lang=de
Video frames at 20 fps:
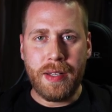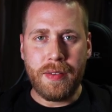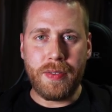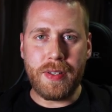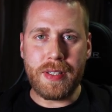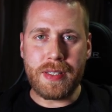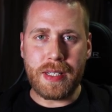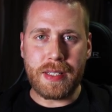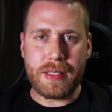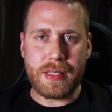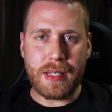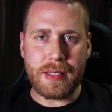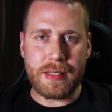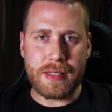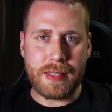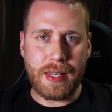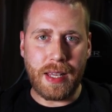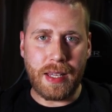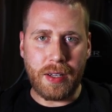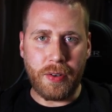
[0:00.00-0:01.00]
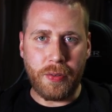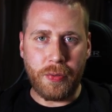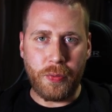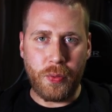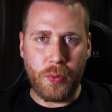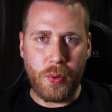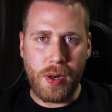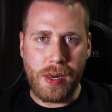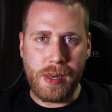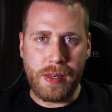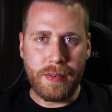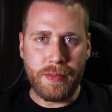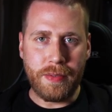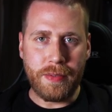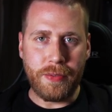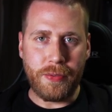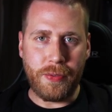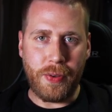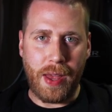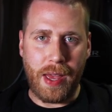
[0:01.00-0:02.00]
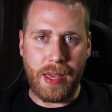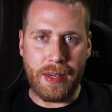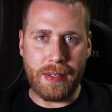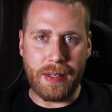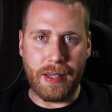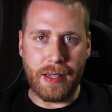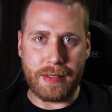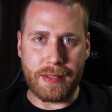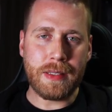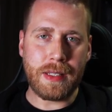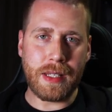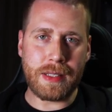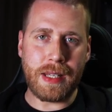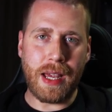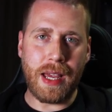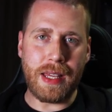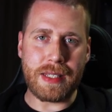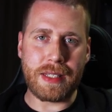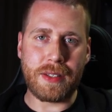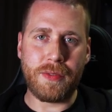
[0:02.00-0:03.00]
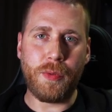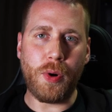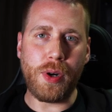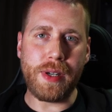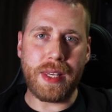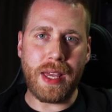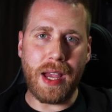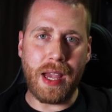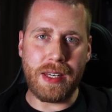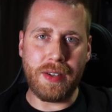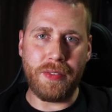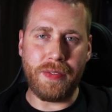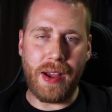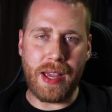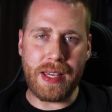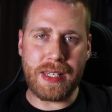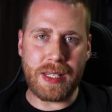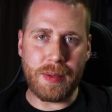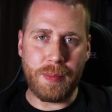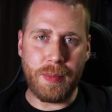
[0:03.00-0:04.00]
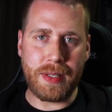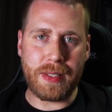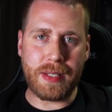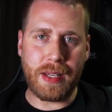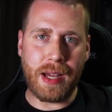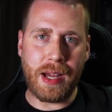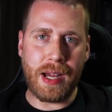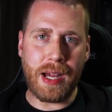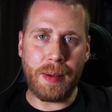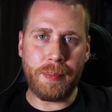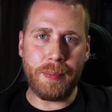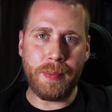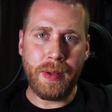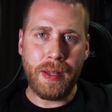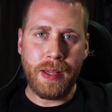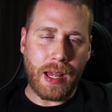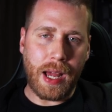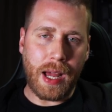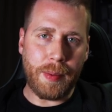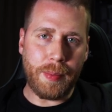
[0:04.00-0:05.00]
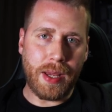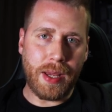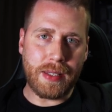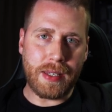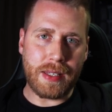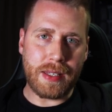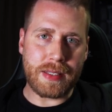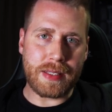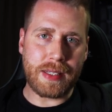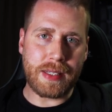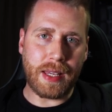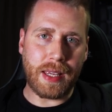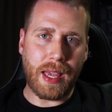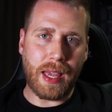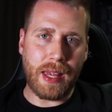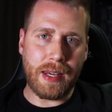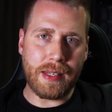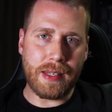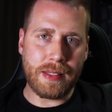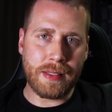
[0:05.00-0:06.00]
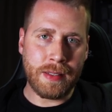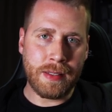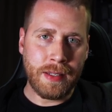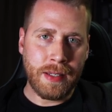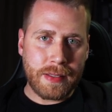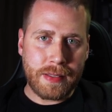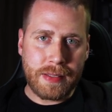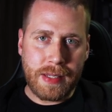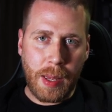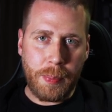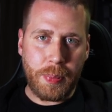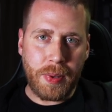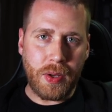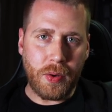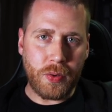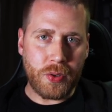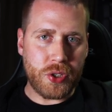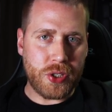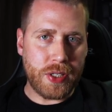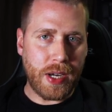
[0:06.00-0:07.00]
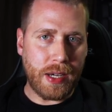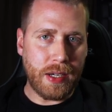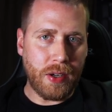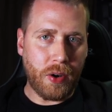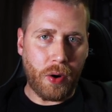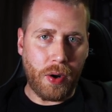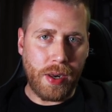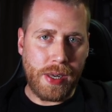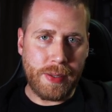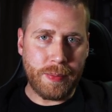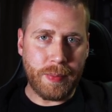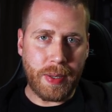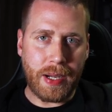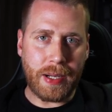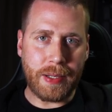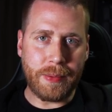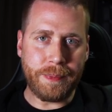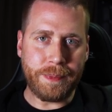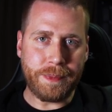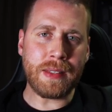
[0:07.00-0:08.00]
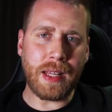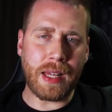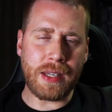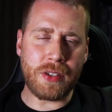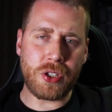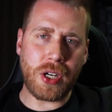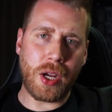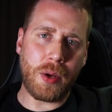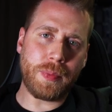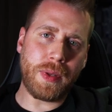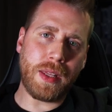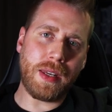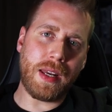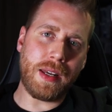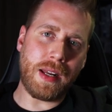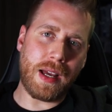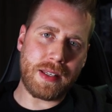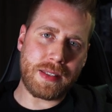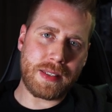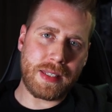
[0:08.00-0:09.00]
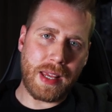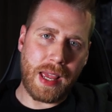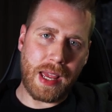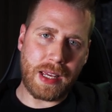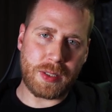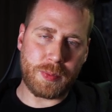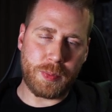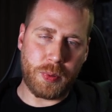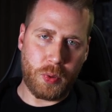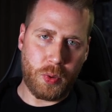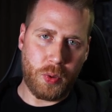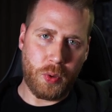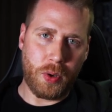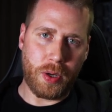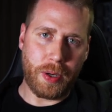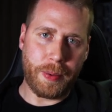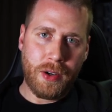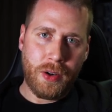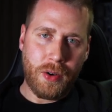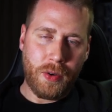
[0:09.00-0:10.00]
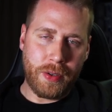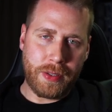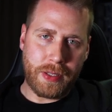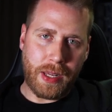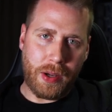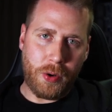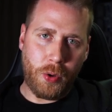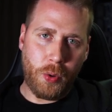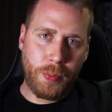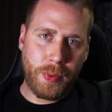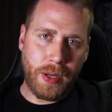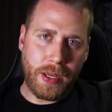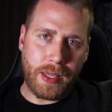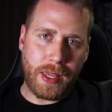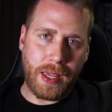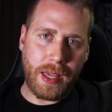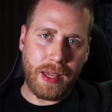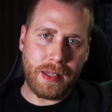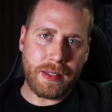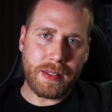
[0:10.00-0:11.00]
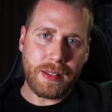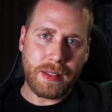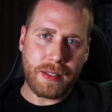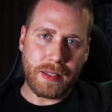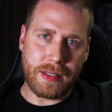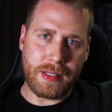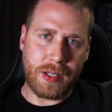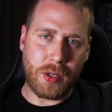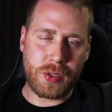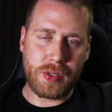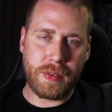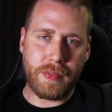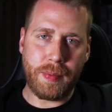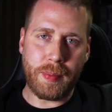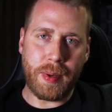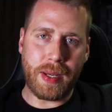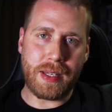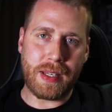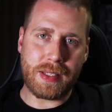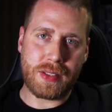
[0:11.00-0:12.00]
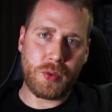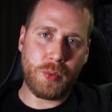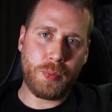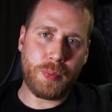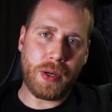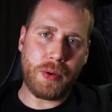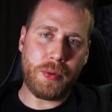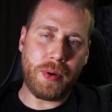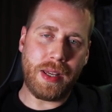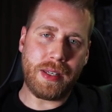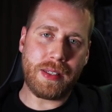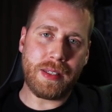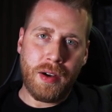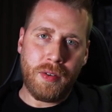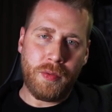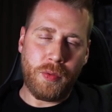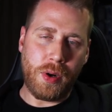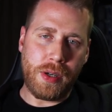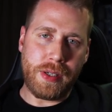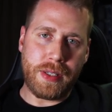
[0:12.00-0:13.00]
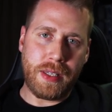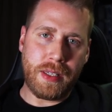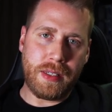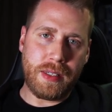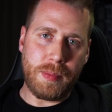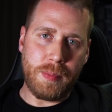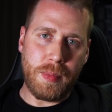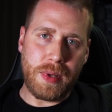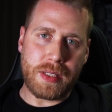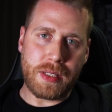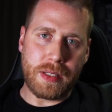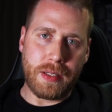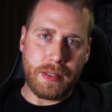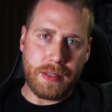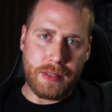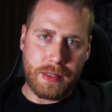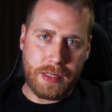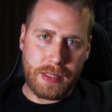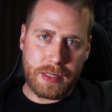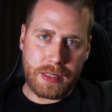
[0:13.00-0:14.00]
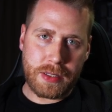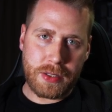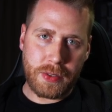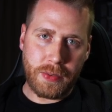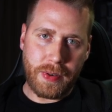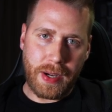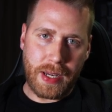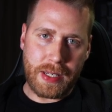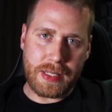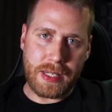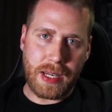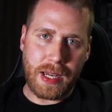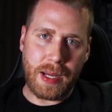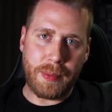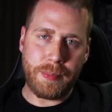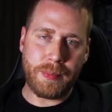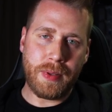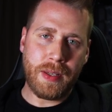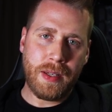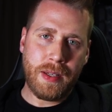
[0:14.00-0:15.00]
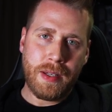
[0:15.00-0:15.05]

wie sich das Stickgefühl verändert. Das heißt, wollt ihr eine weiche Mitte haben, aber in den Stickenden snappy und schnelle Rollen machen, dann schraubt ihr den RC Expo hoch. Und umgekehrt, genauso wie bei der Super Raid, wollt ihr die Mitte nicht so weich haben,